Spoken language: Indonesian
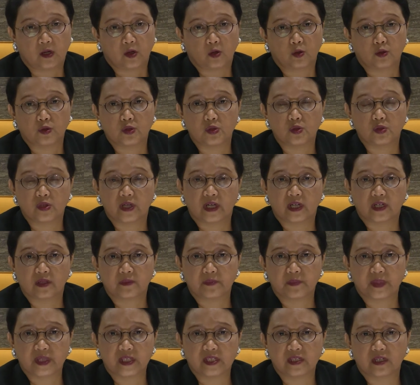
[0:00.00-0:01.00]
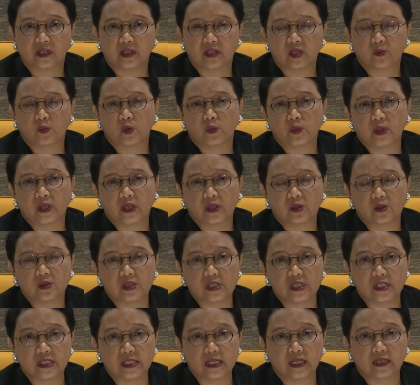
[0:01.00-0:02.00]
Kunjungan Presiden Republik
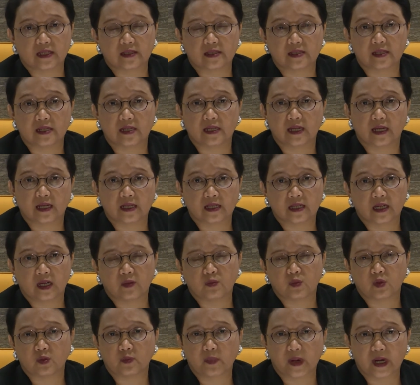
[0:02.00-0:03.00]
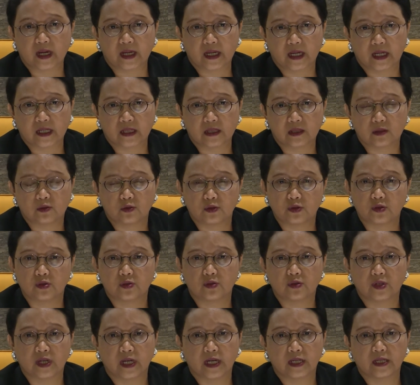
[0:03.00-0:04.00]
Indonesia ke Sri Lanka merupakan
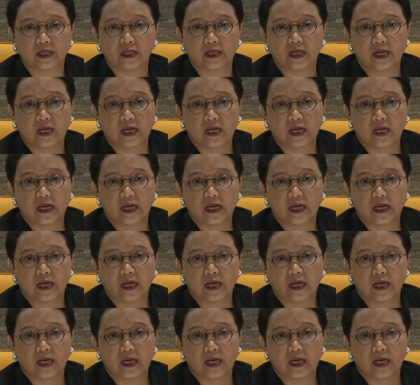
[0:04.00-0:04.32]
kunjungan